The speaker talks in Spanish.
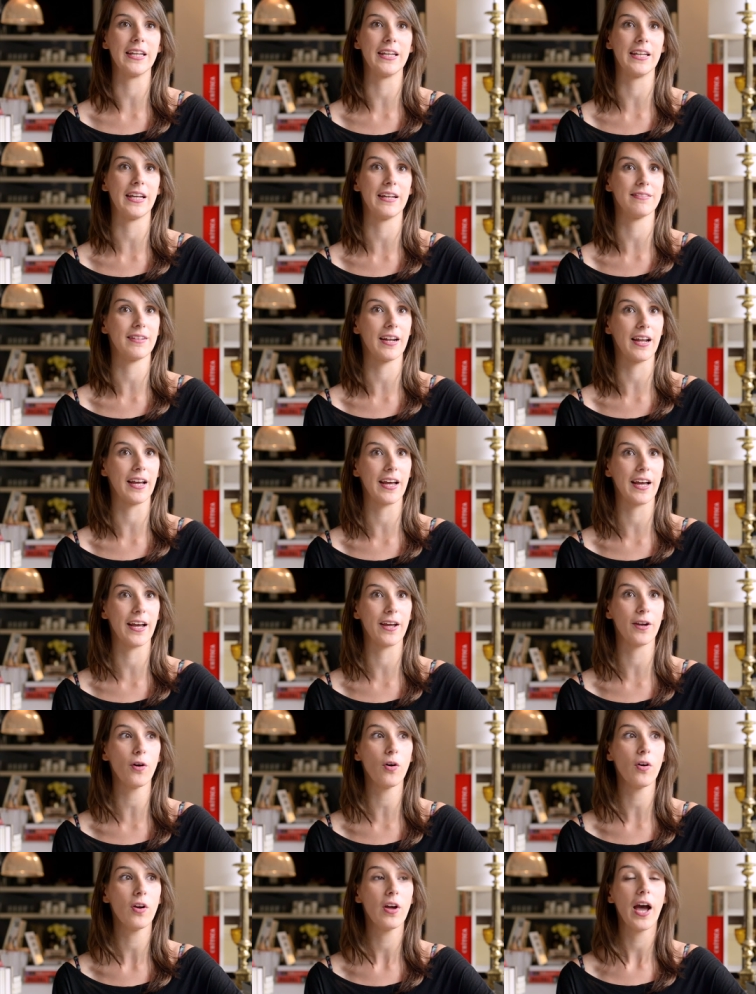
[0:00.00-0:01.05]
y
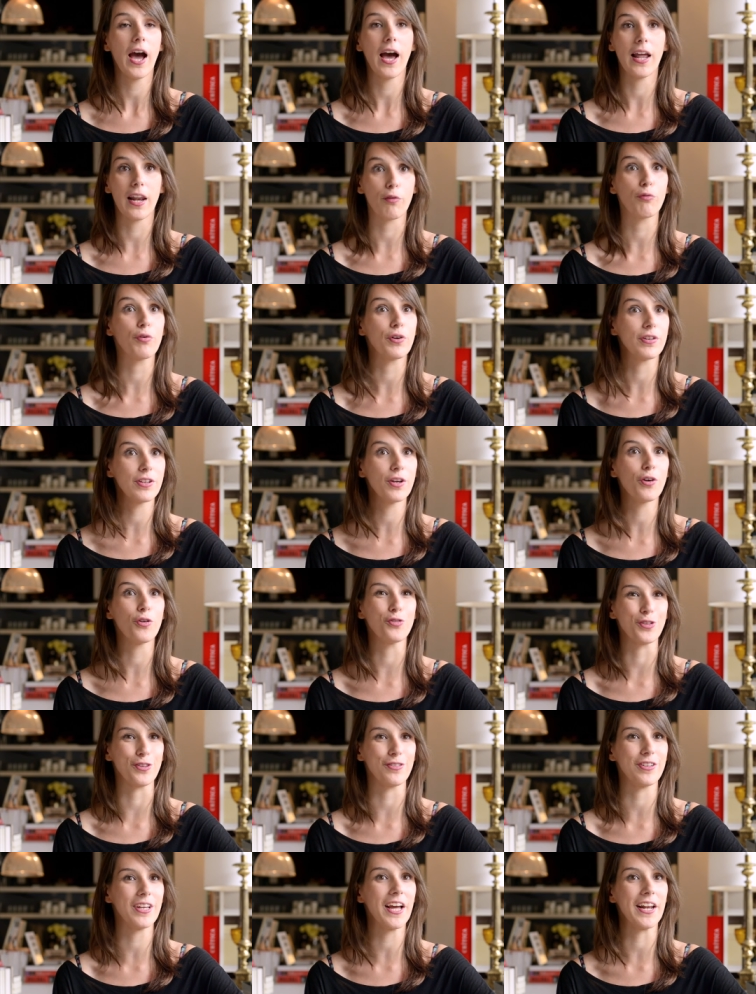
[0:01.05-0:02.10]
extranjeros a las fuentes
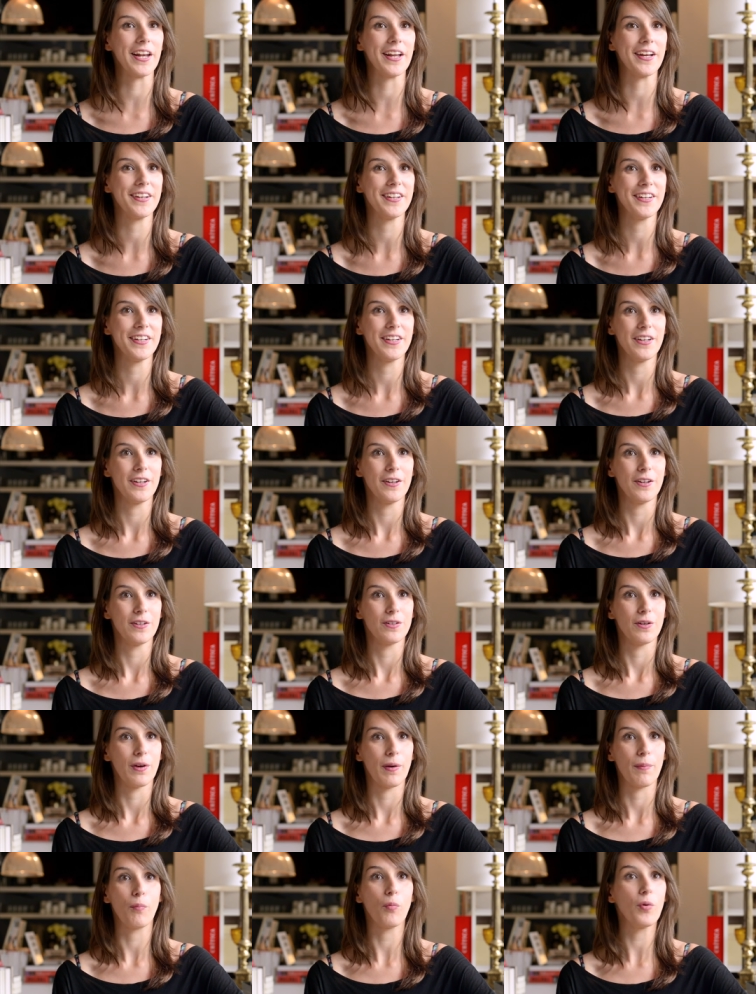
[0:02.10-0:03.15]
oficiales.
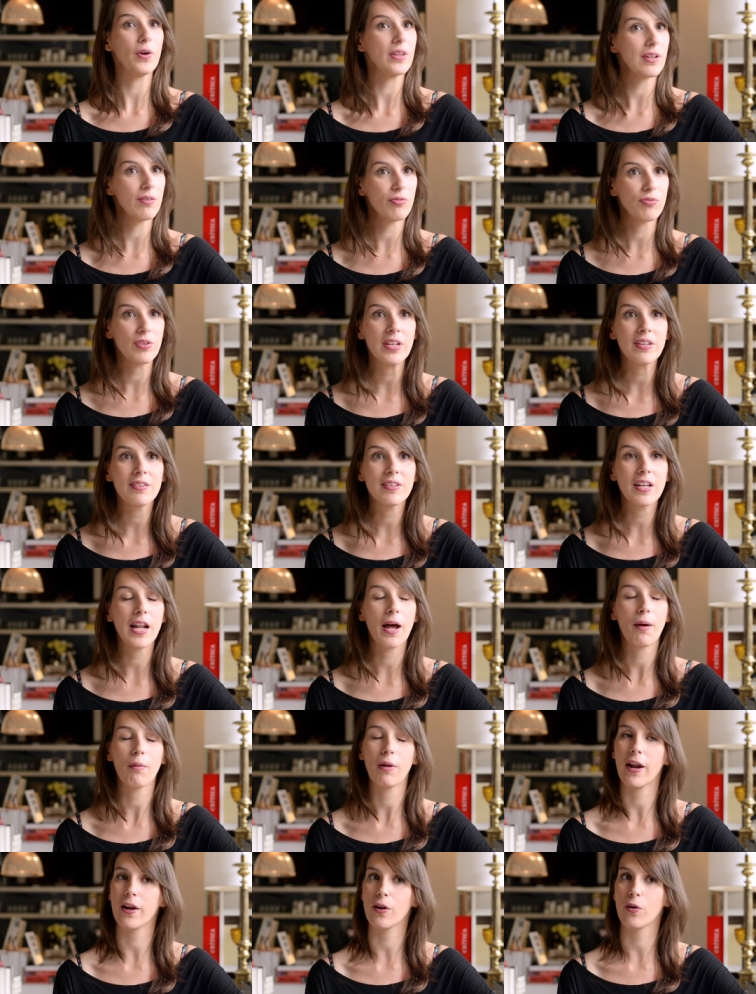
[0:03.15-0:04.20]
Es muy difícil
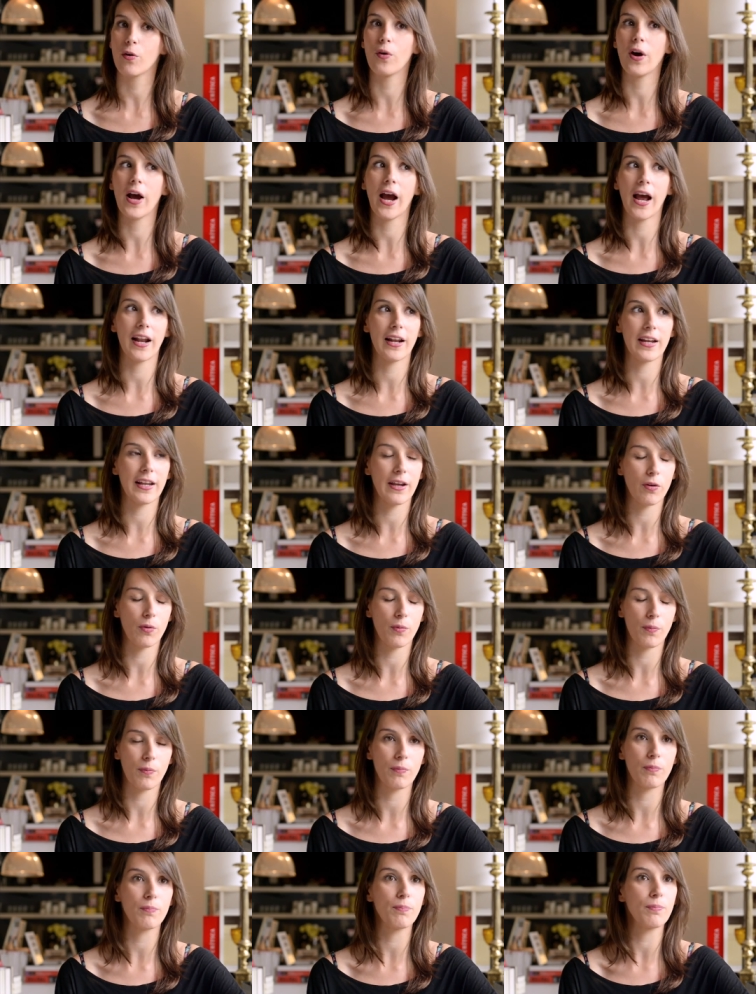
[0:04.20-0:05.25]
hablar con alguien, con
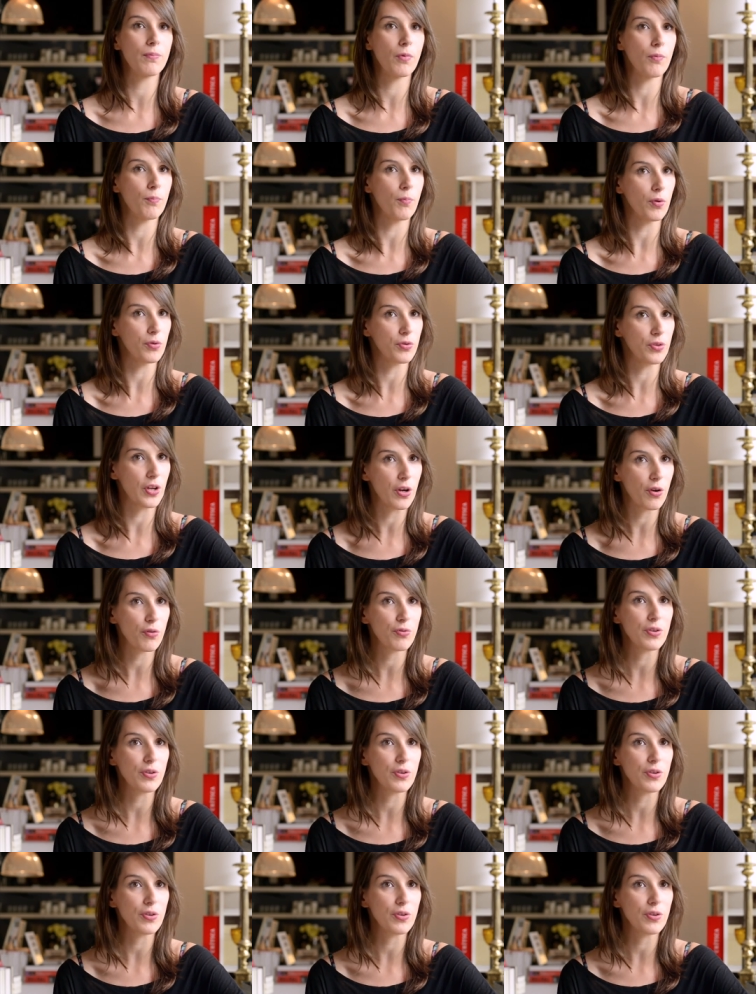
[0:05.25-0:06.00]
un vocero